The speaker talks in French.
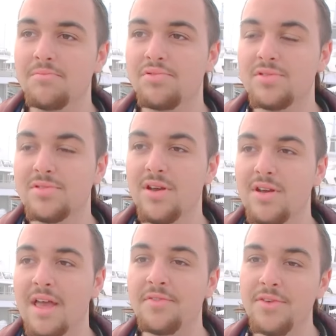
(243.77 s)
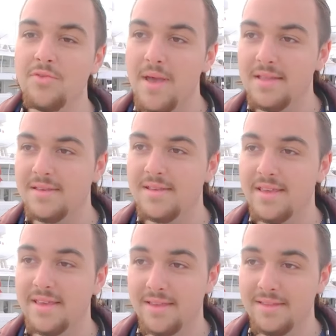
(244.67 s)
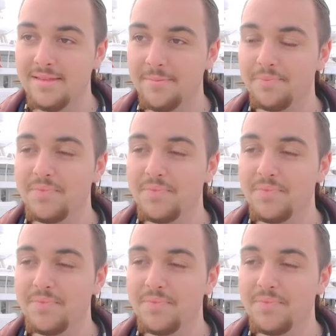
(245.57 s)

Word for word: plus la vie humaine qui est décrite.